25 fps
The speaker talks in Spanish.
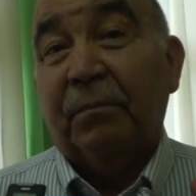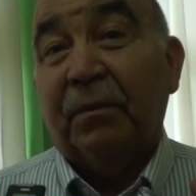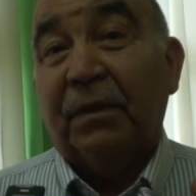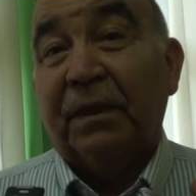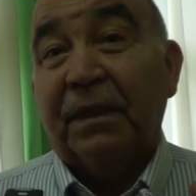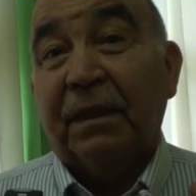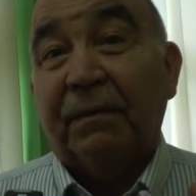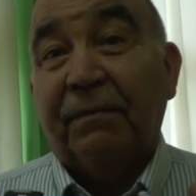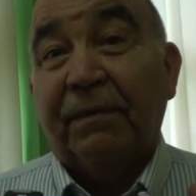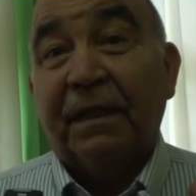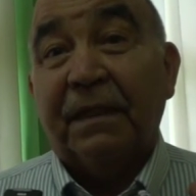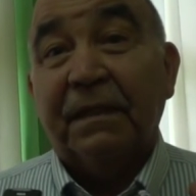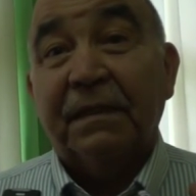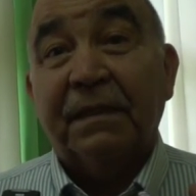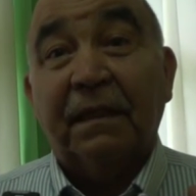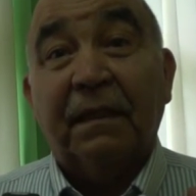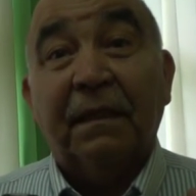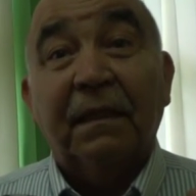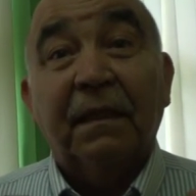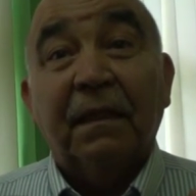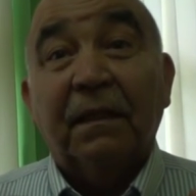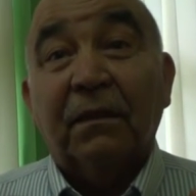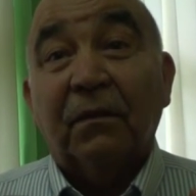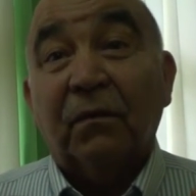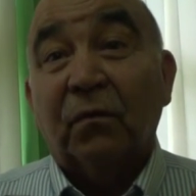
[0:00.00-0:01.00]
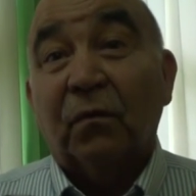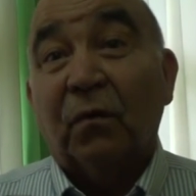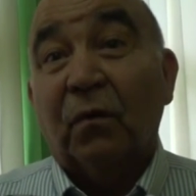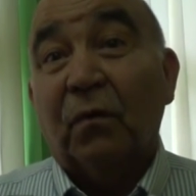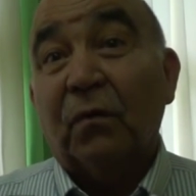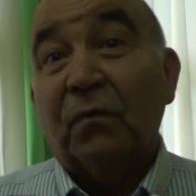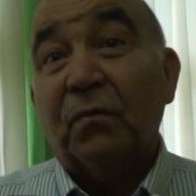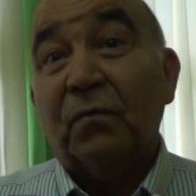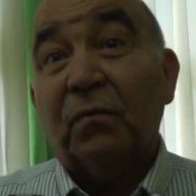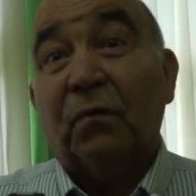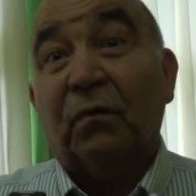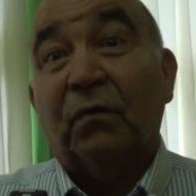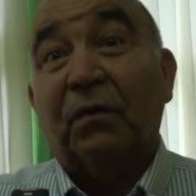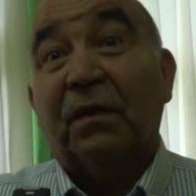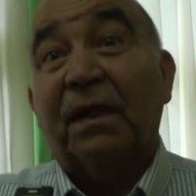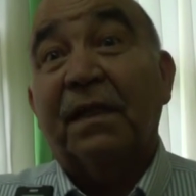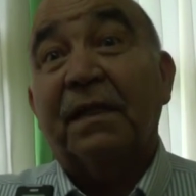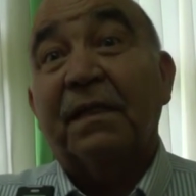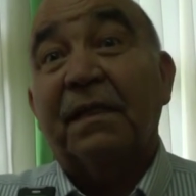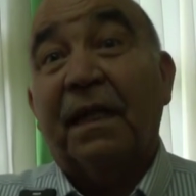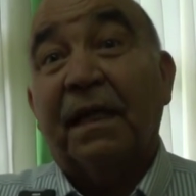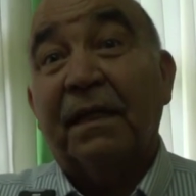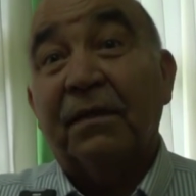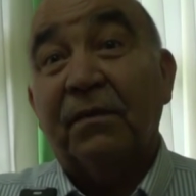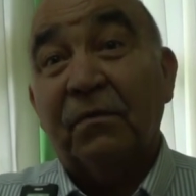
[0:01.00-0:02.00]
puede llevarse dos o
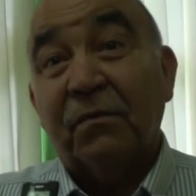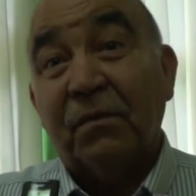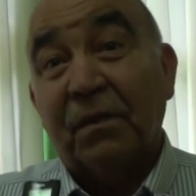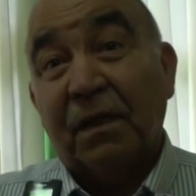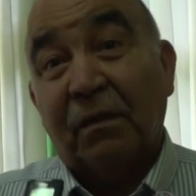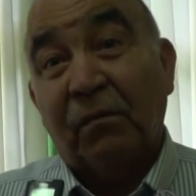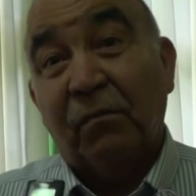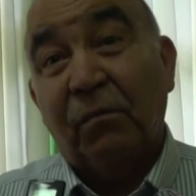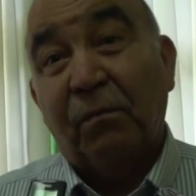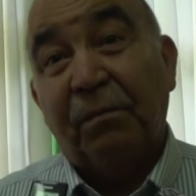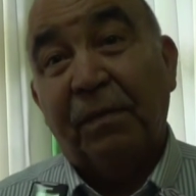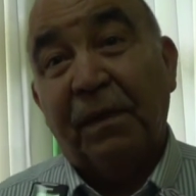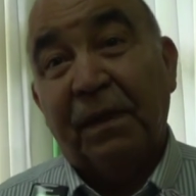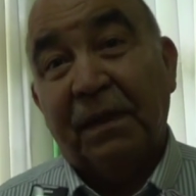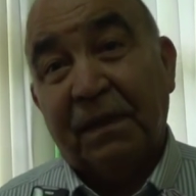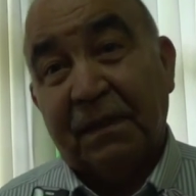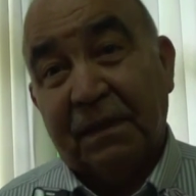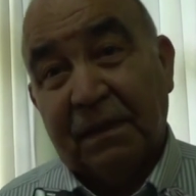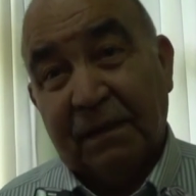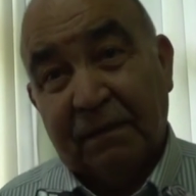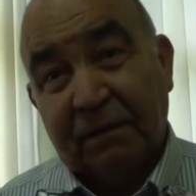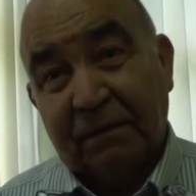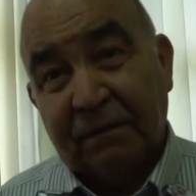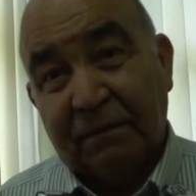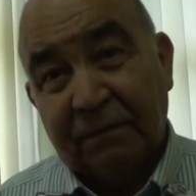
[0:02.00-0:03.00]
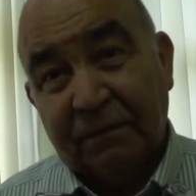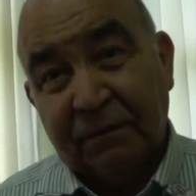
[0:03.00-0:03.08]
tres años en cumplirse.